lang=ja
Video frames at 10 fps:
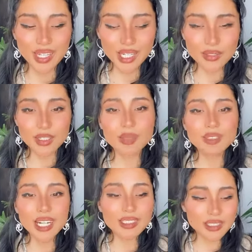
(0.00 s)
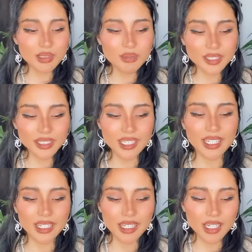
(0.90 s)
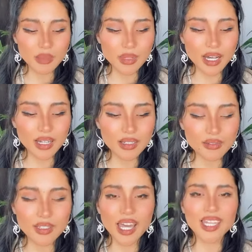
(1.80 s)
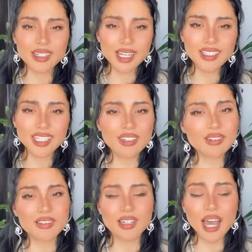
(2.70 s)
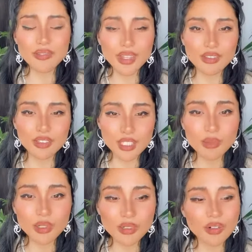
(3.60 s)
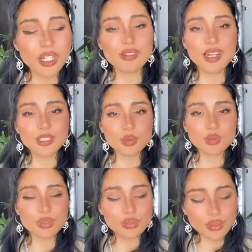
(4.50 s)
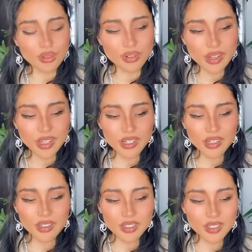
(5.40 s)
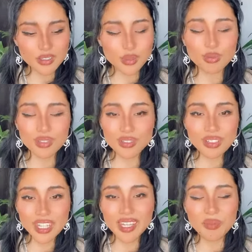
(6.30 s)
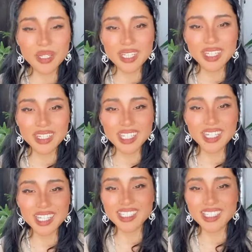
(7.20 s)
それプラスもしまあ不快な出来事があったとしてもこれは自分の自分のね、まあ、人間